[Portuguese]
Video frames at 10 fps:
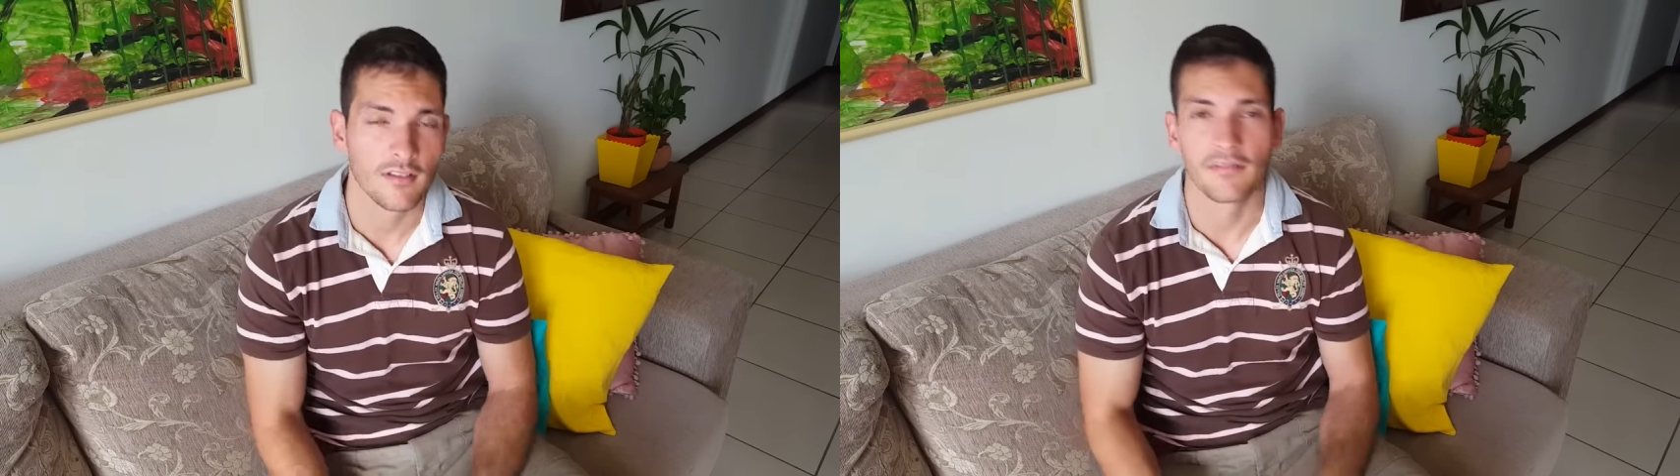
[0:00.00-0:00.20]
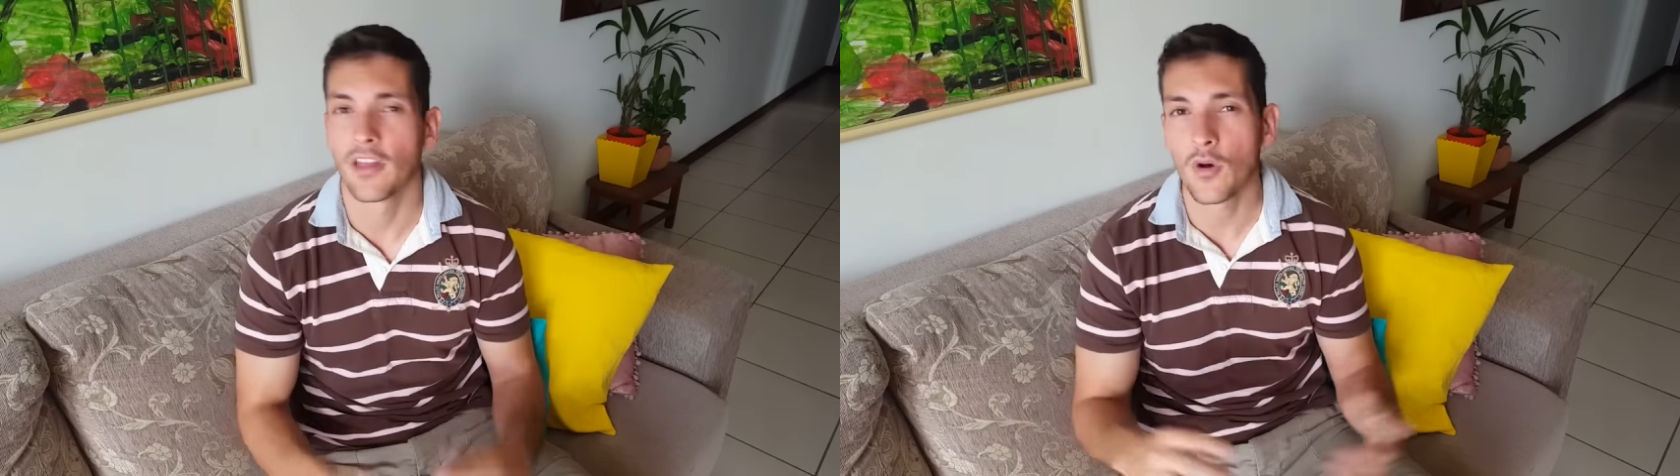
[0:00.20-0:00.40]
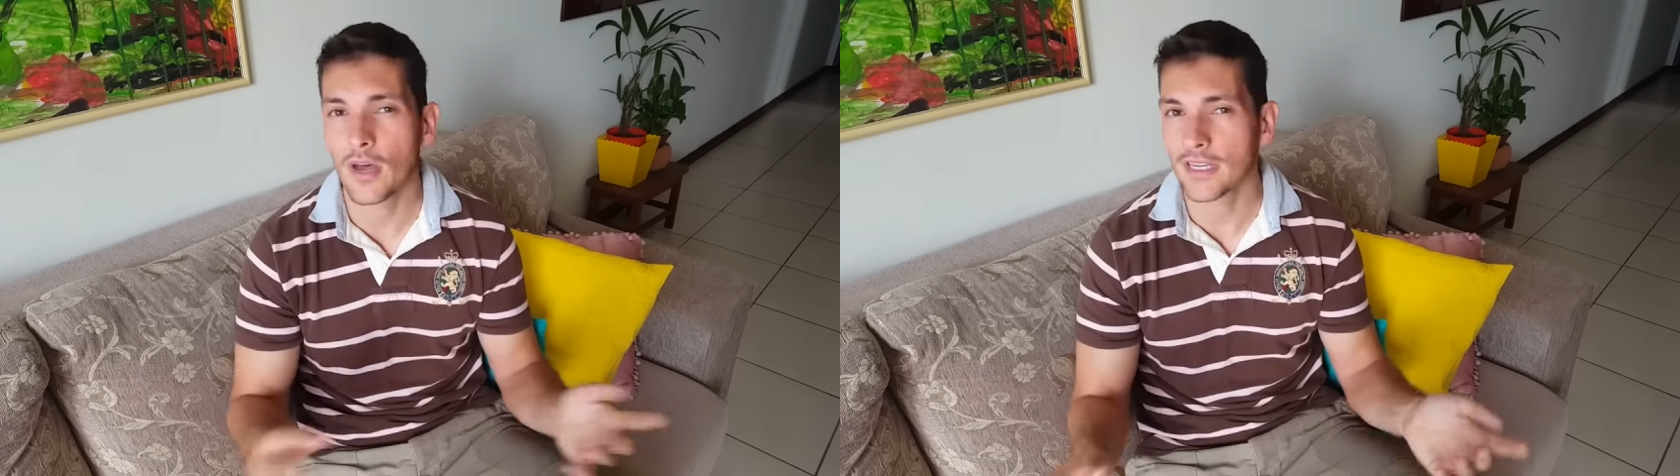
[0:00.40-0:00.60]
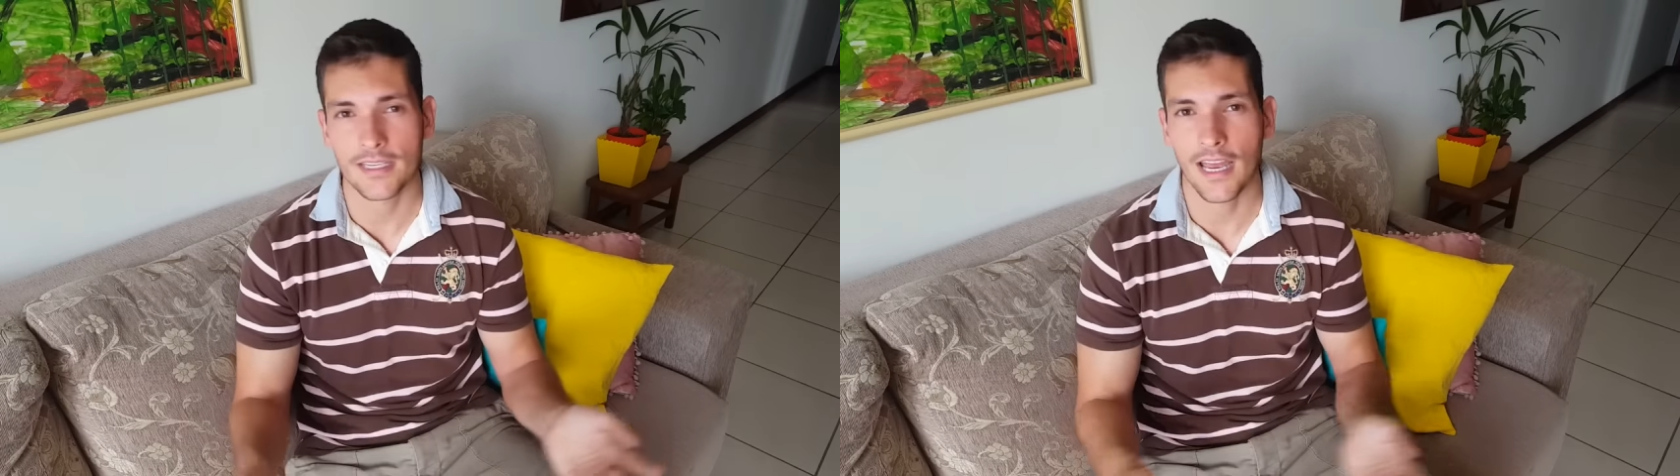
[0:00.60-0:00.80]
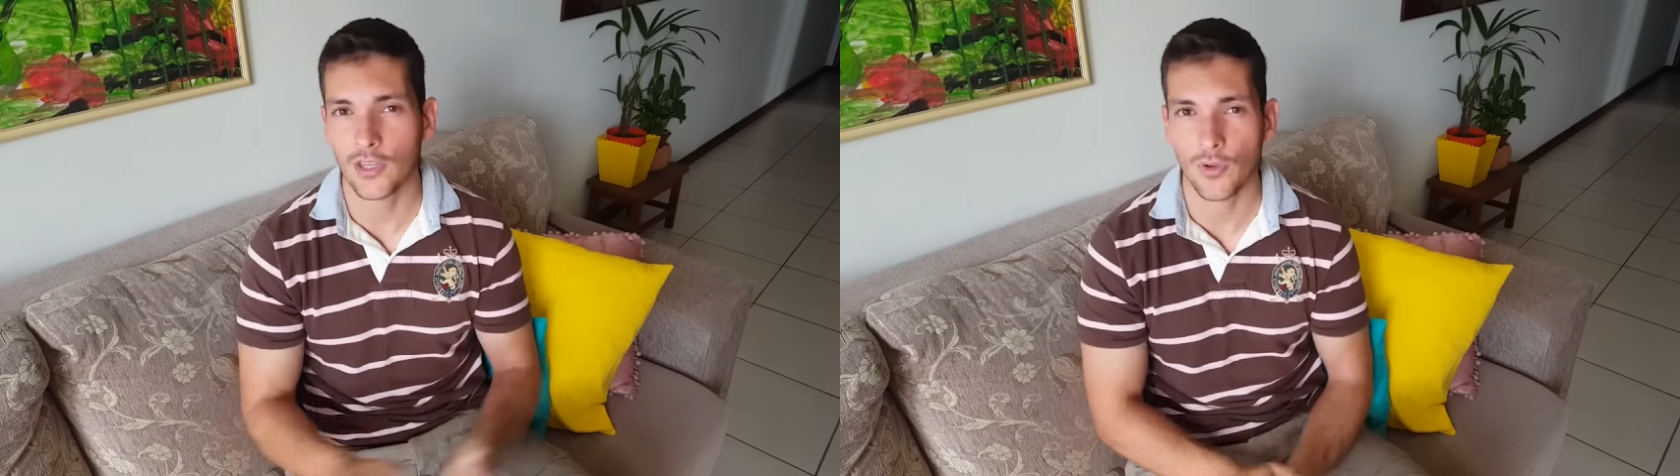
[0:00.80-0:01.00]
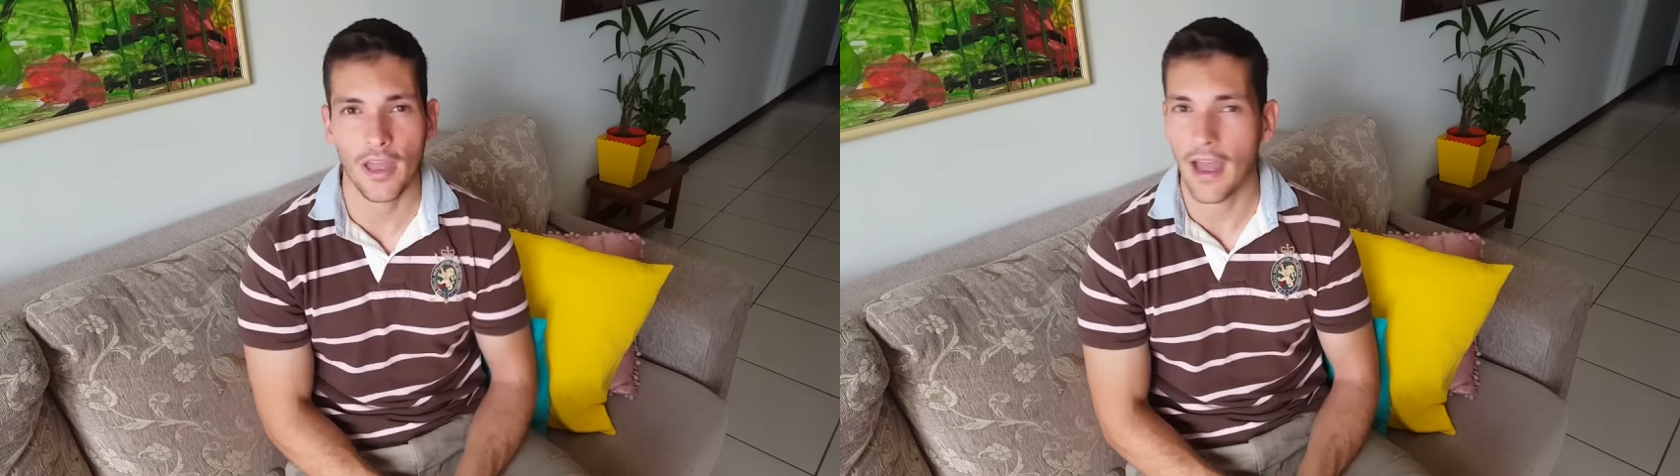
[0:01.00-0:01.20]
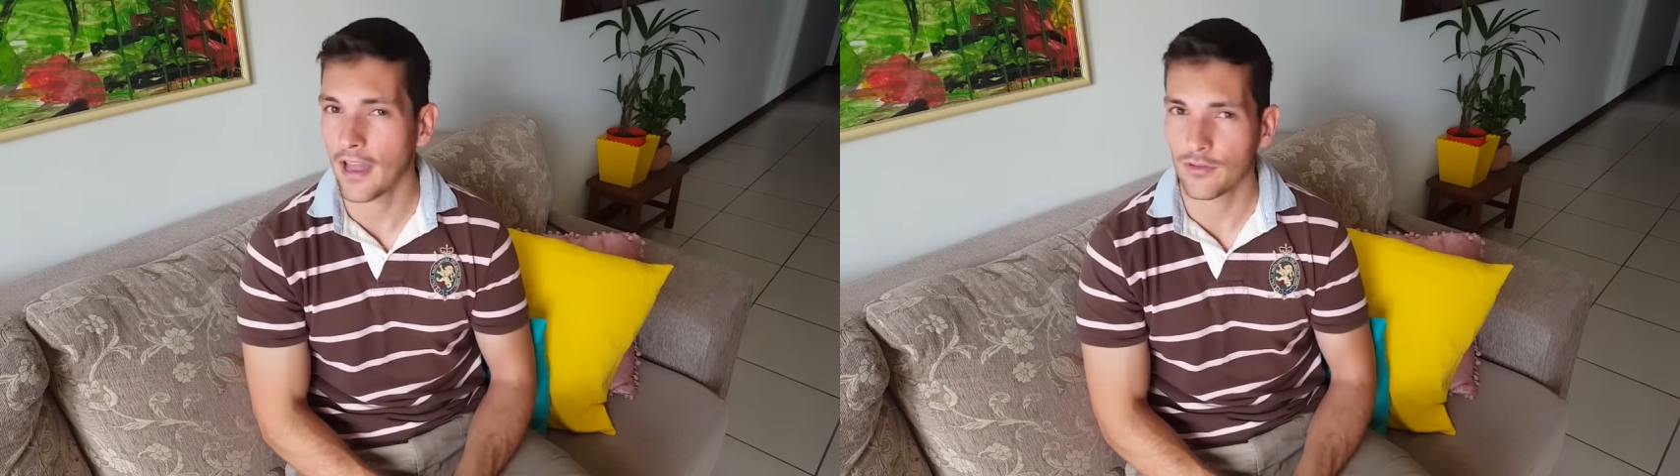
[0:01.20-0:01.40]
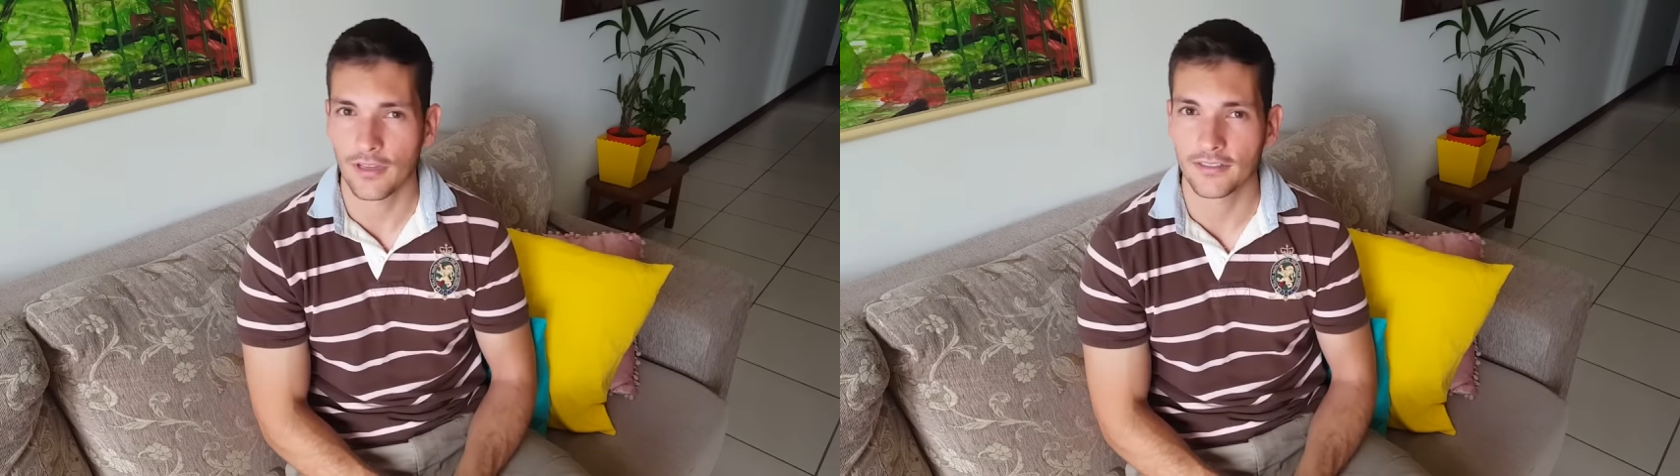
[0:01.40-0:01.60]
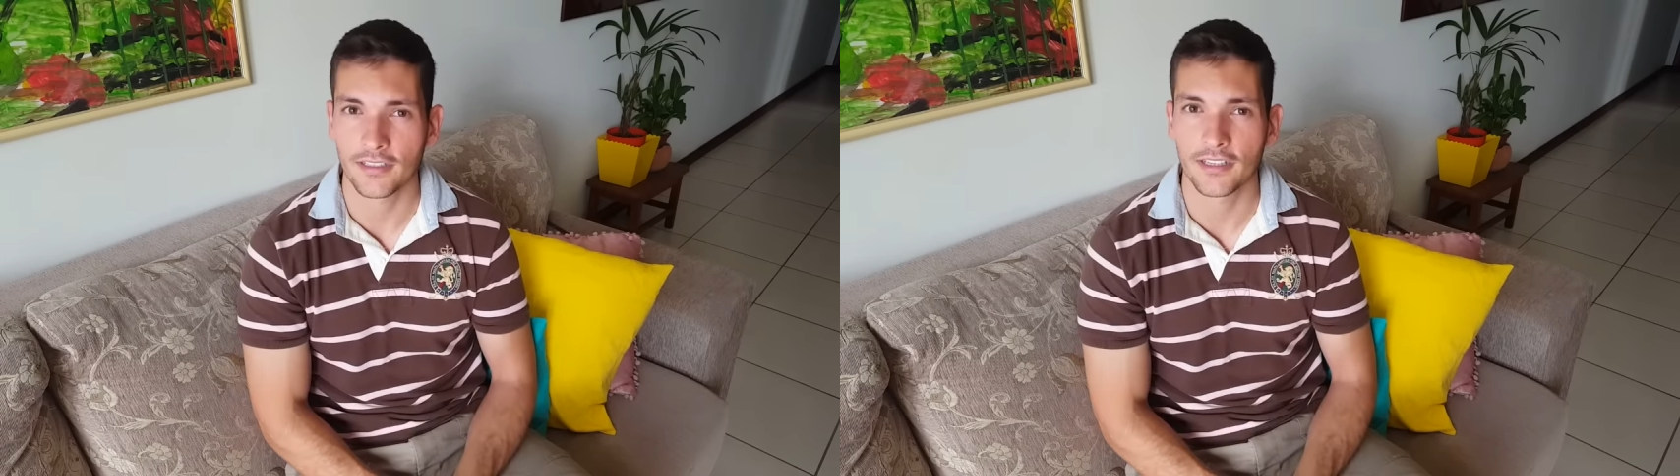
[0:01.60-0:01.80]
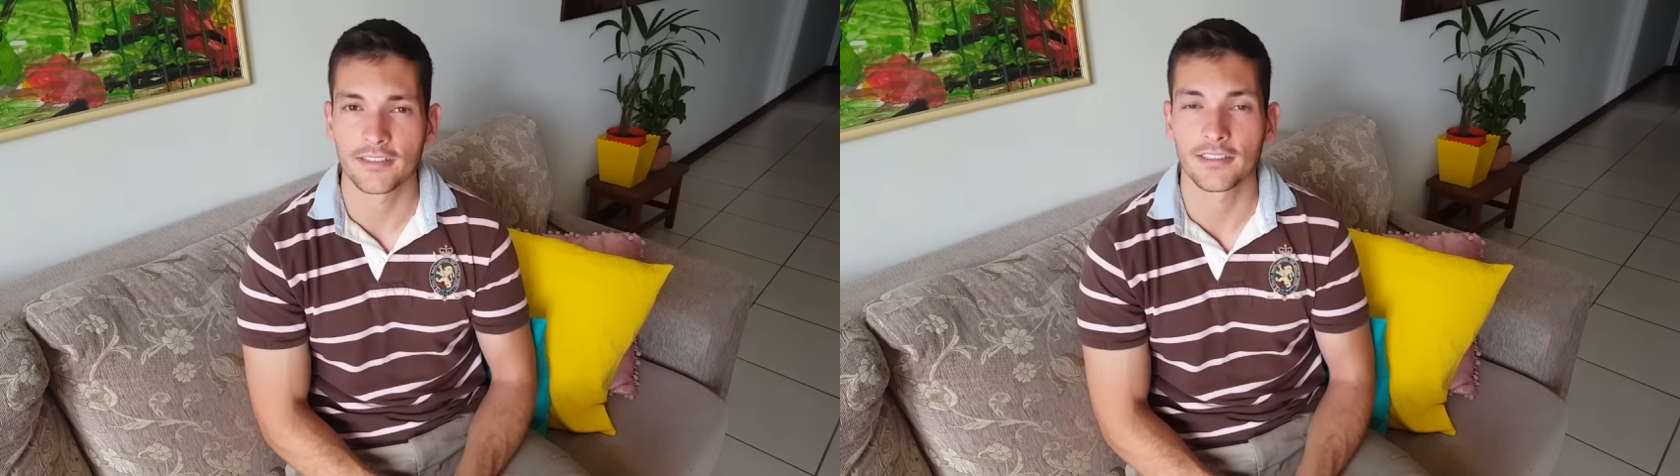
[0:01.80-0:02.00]
Não há certo ou errado nessa
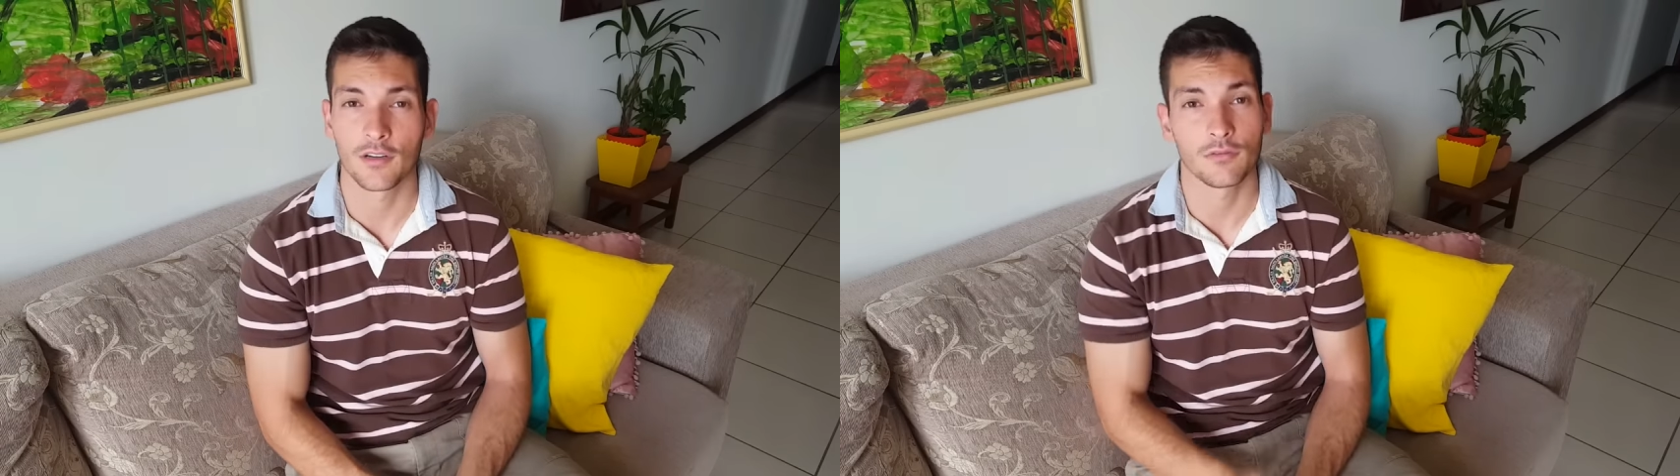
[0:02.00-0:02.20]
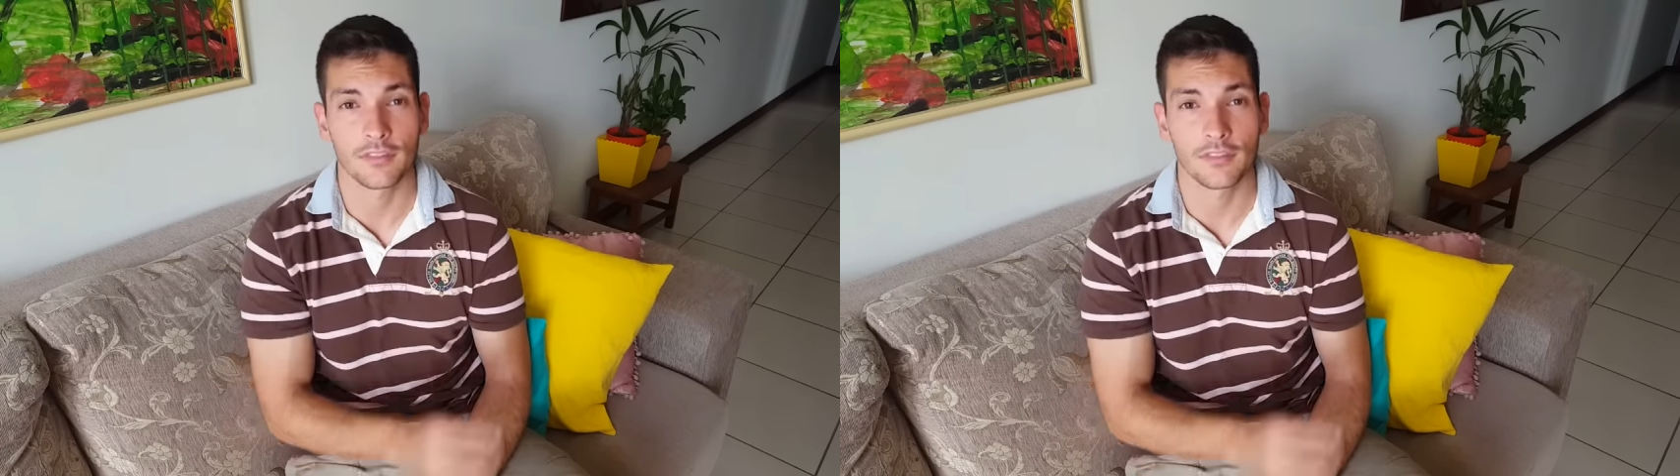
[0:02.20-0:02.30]
questão